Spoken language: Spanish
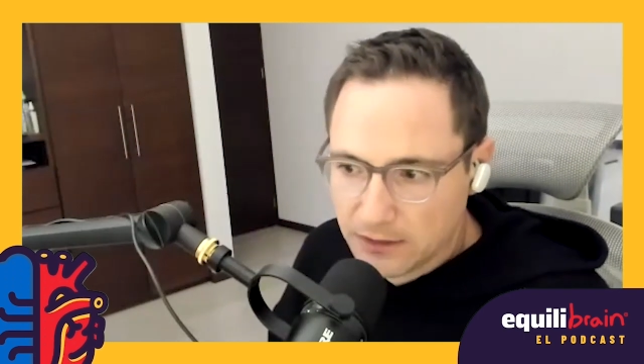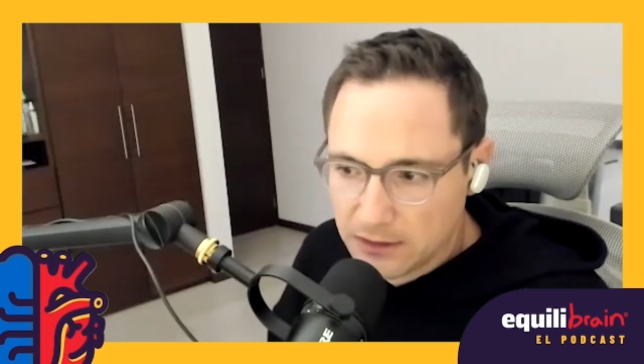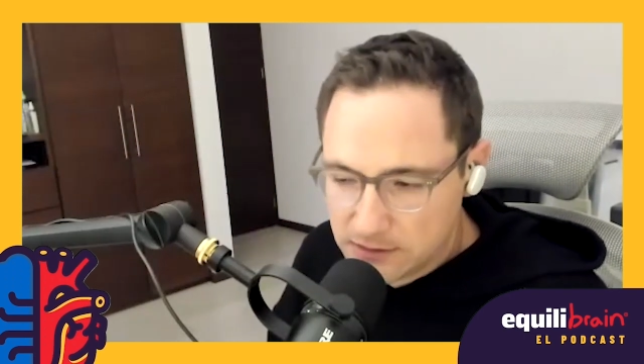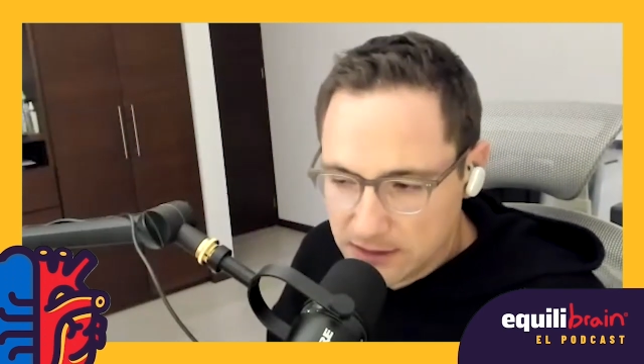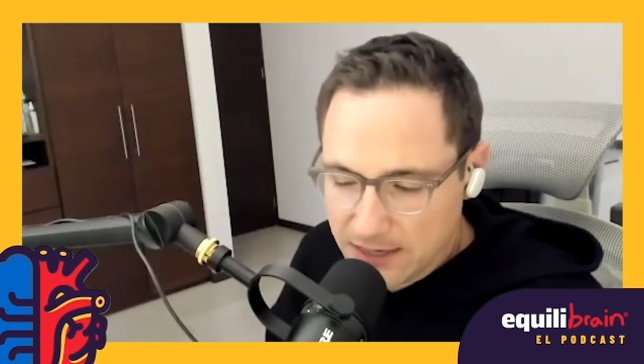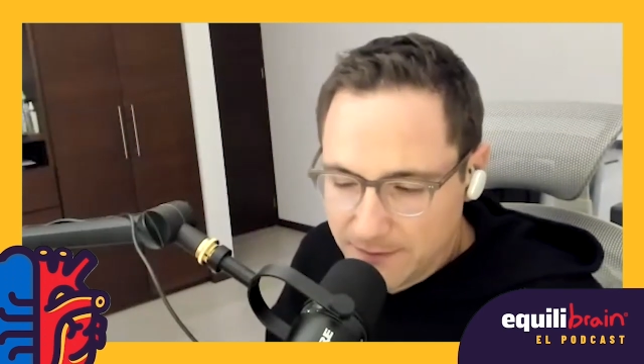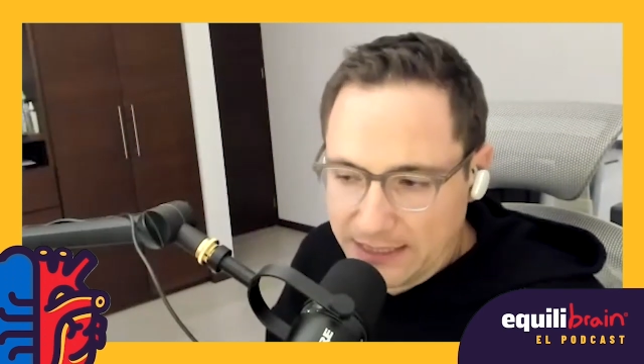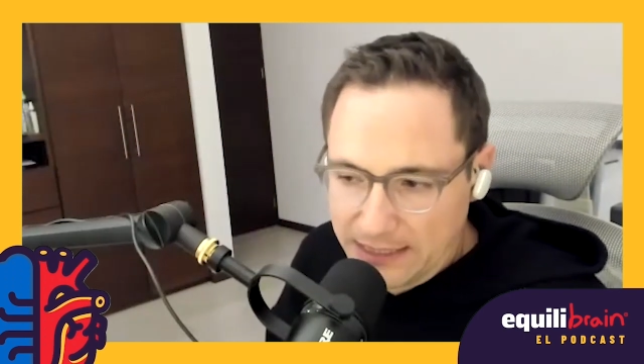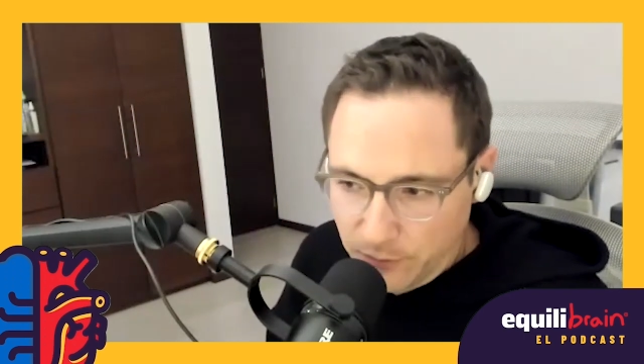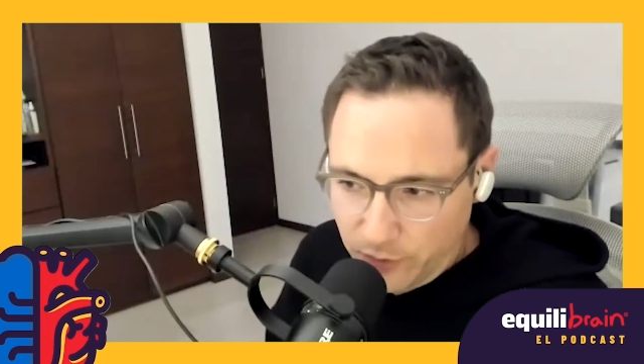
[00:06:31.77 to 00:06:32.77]
se llama
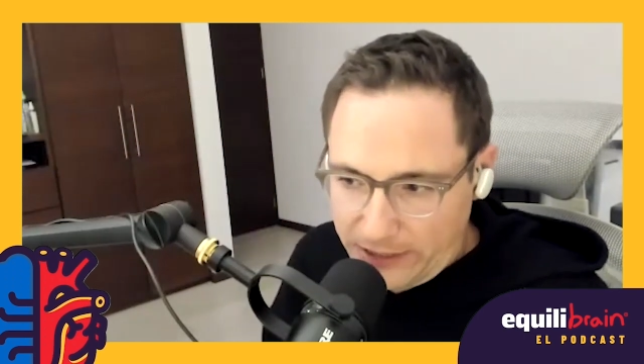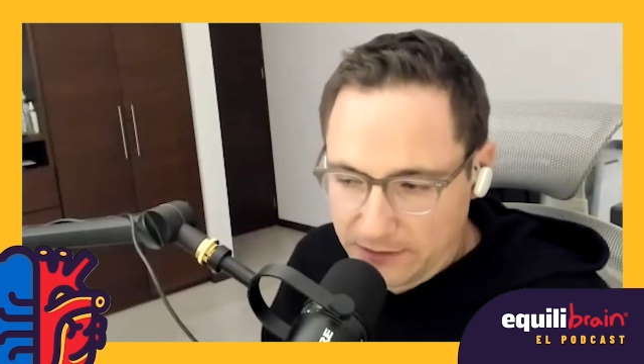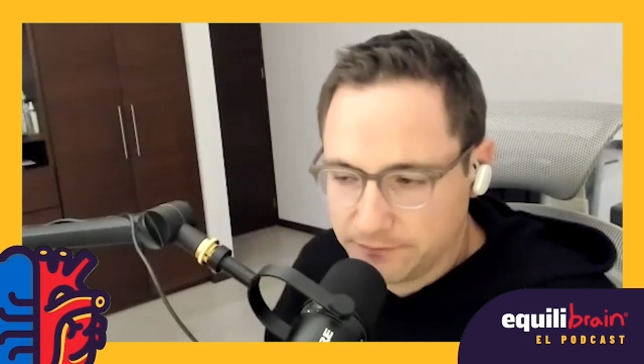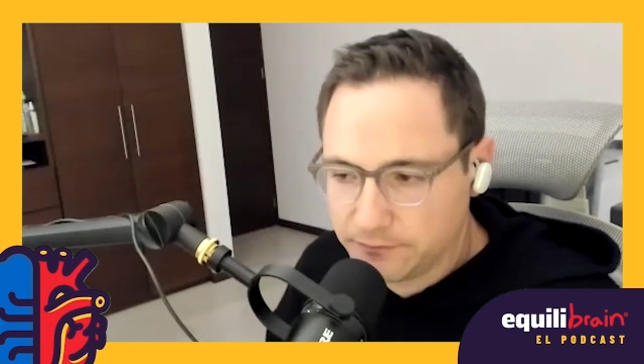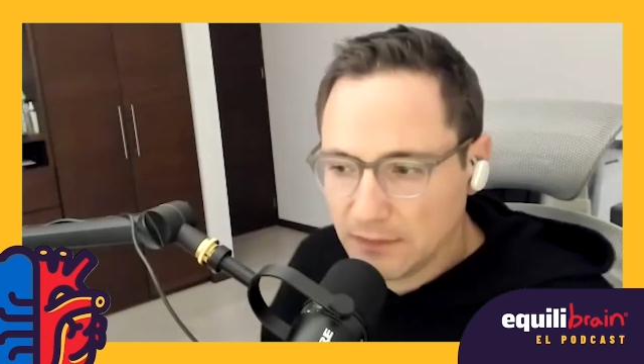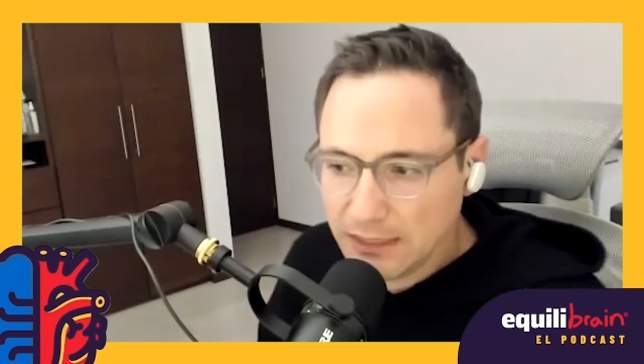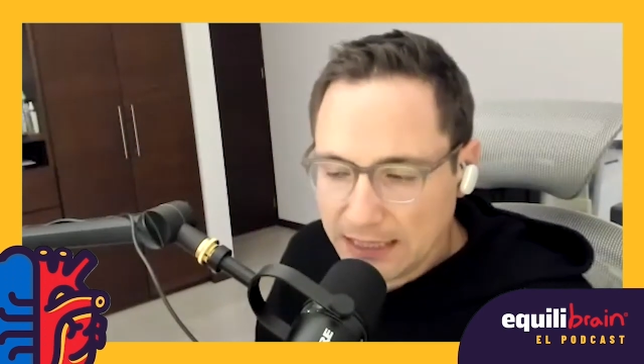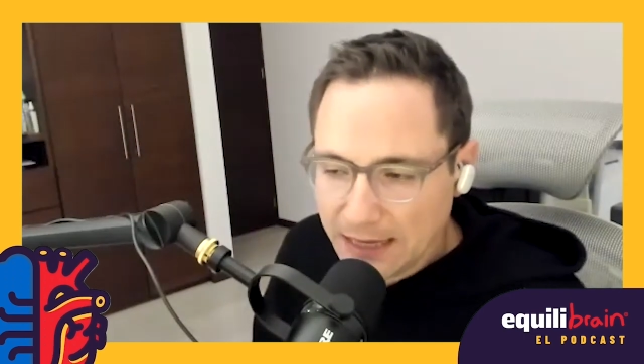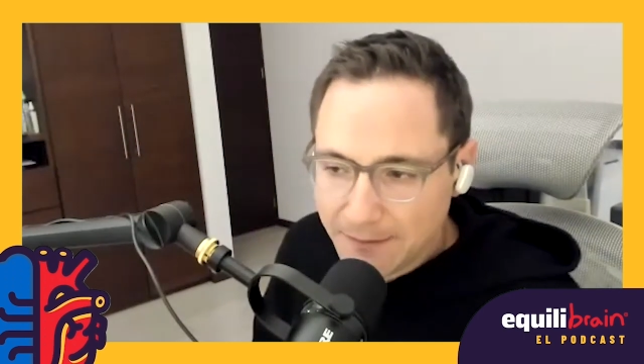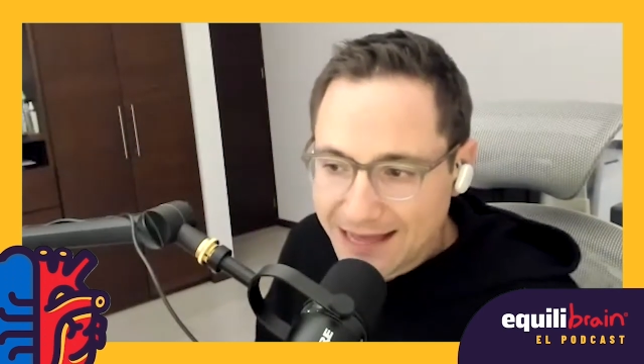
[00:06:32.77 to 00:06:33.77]
Equilibrain
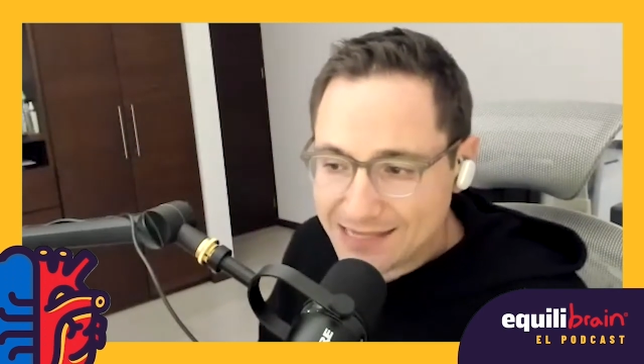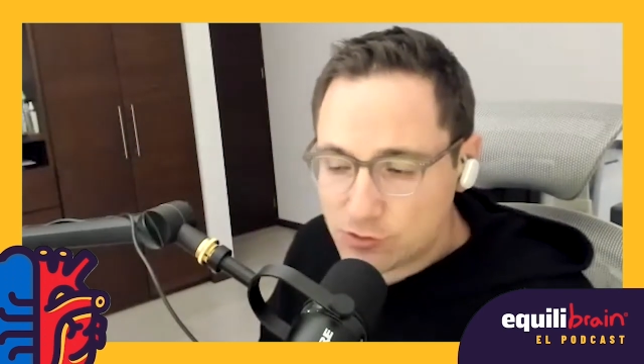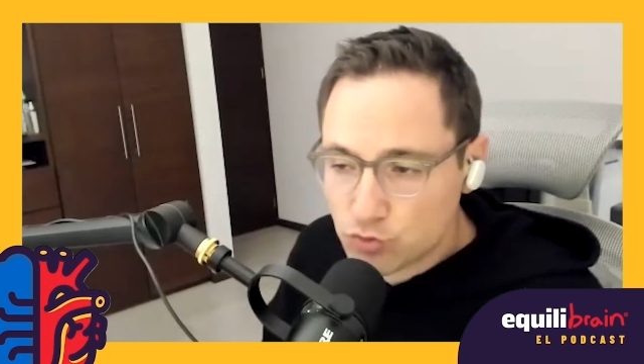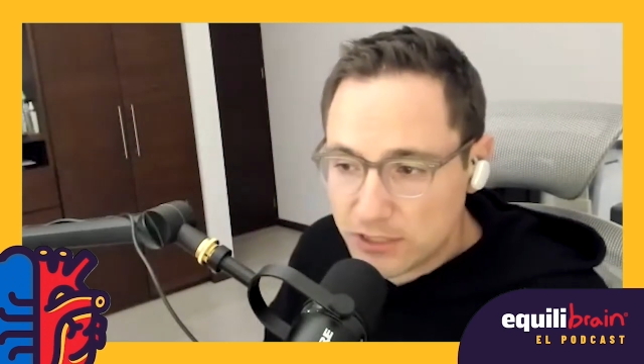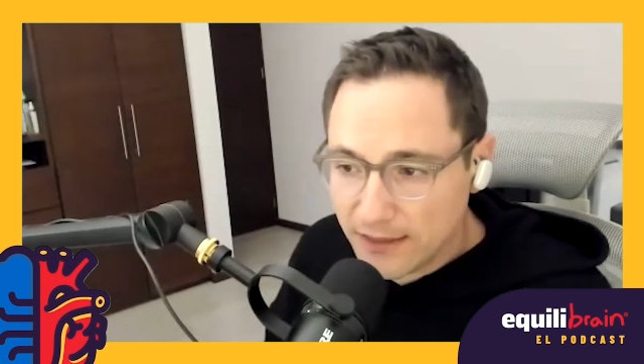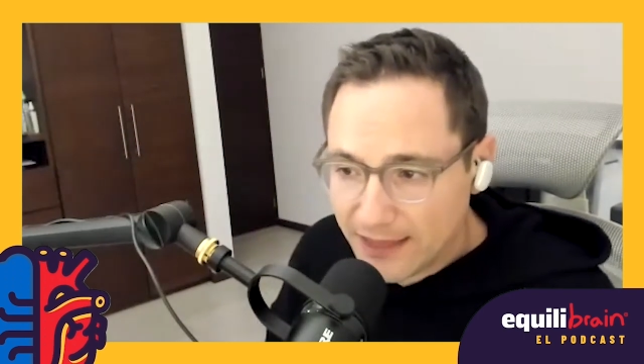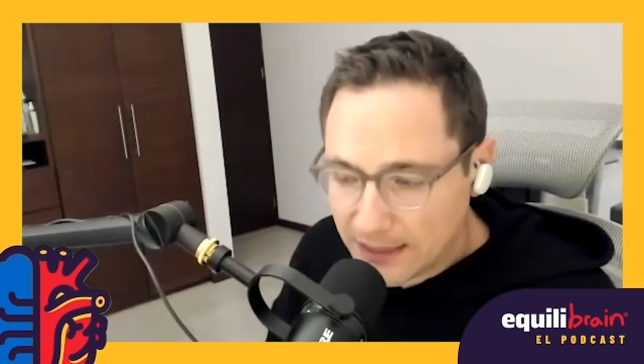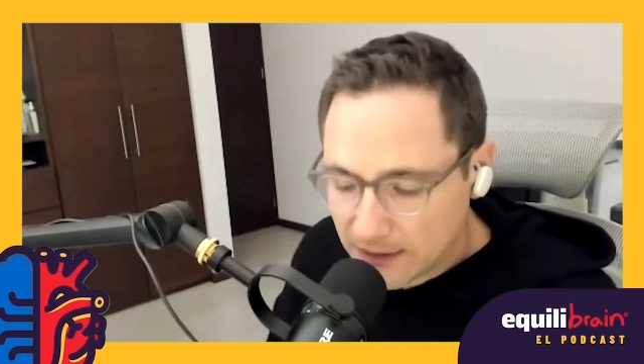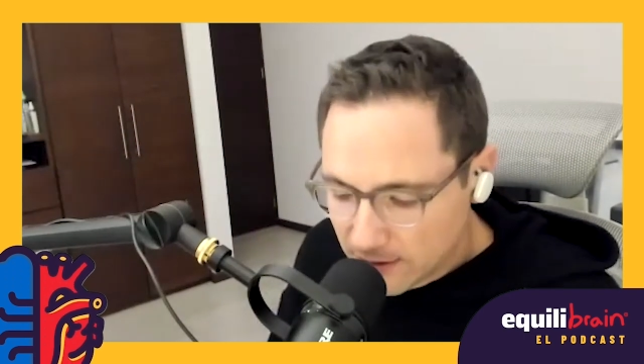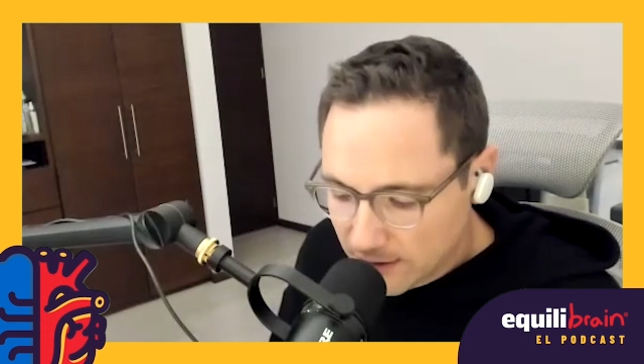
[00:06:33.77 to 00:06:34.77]
qué va a suceder